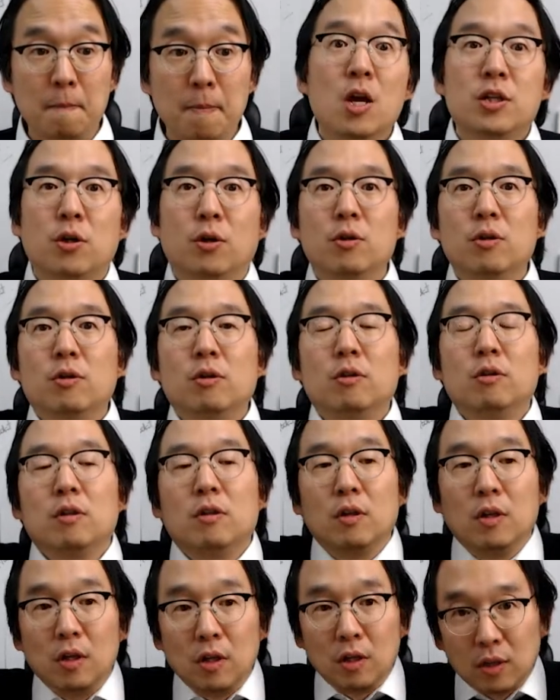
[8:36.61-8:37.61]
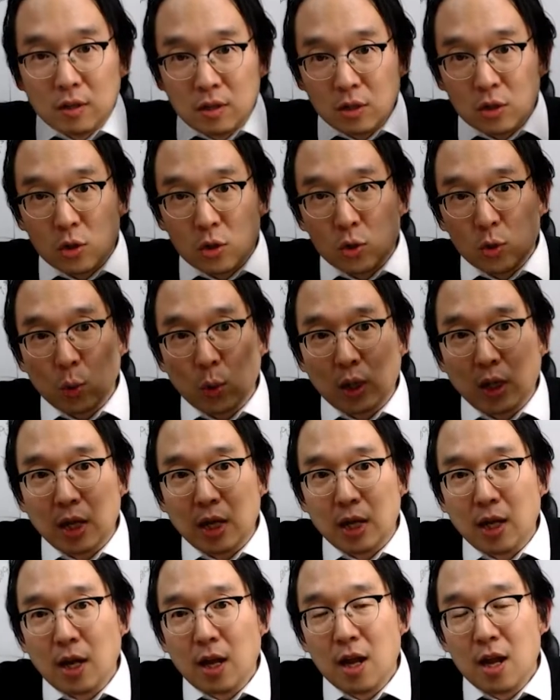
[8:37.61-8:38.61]
저는
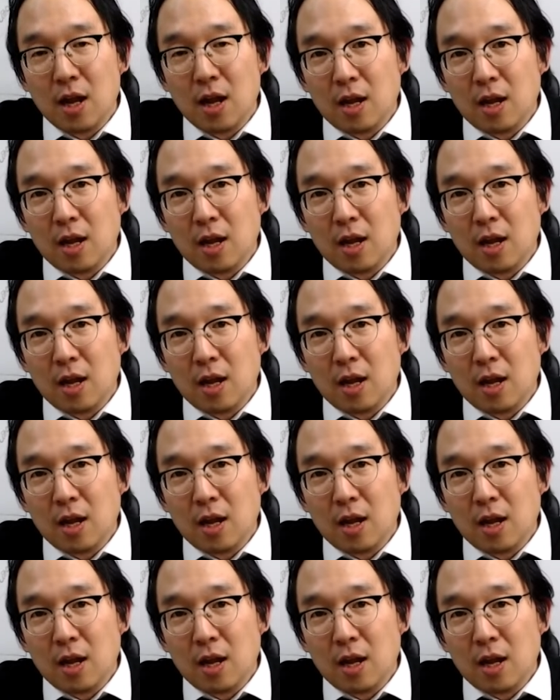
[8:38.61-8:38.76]
그쪽에